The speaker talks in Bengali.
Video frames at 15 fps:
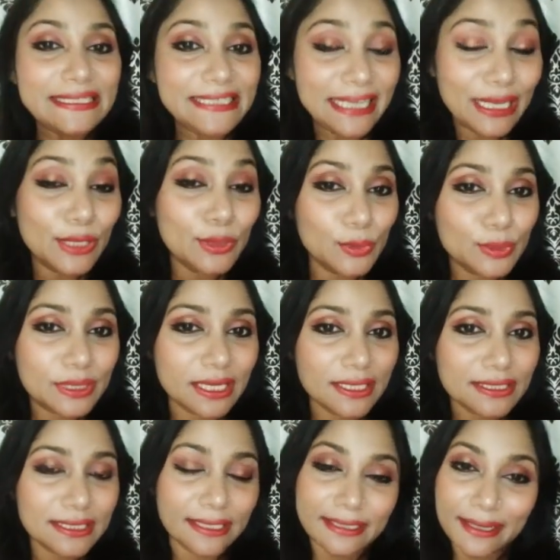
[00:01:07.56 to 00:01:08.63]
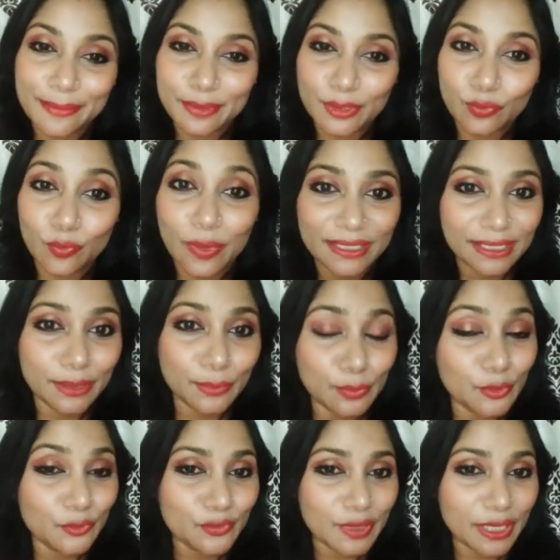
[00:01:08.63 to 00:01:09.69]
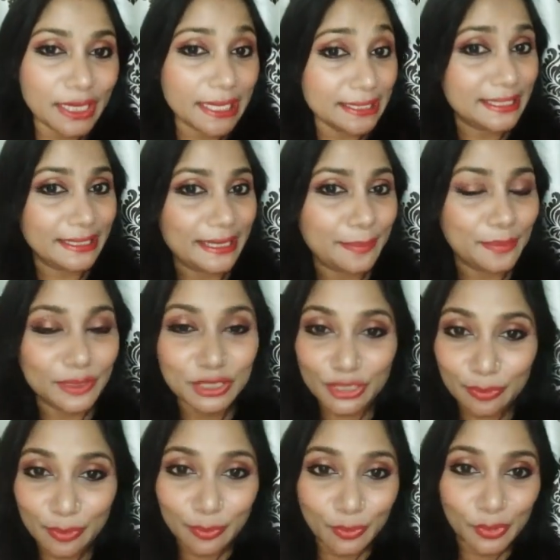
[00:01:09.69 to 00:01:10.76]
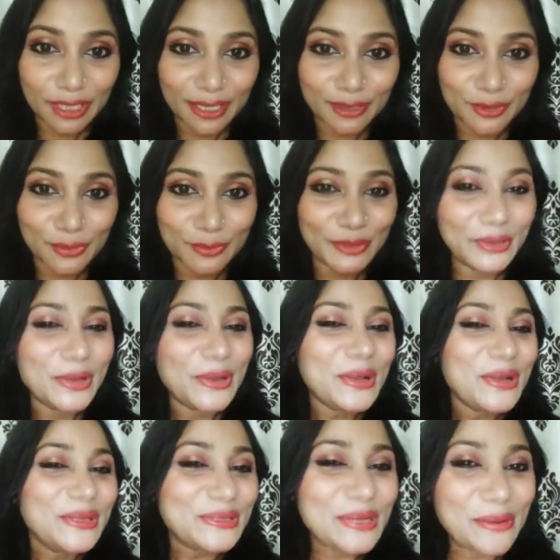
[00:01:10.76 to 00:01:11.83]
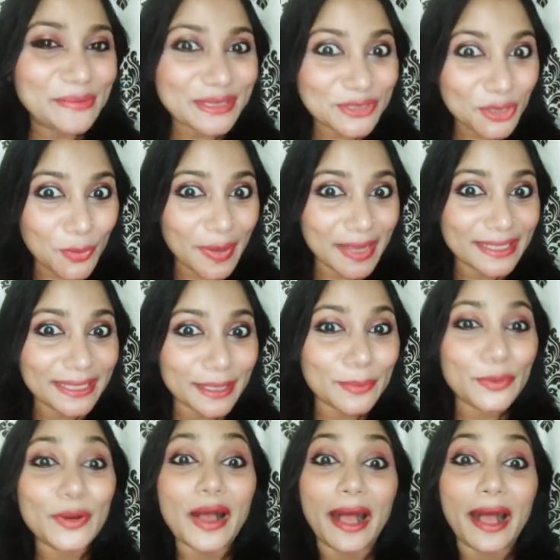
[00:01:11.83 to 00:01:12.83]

যে লুকটা সেটা আমি ওয়াটার প্রুফ কেনা সেটা আপনাদের সঙ্গে পরীক্ষা করব সো আমরা সবাই দেখব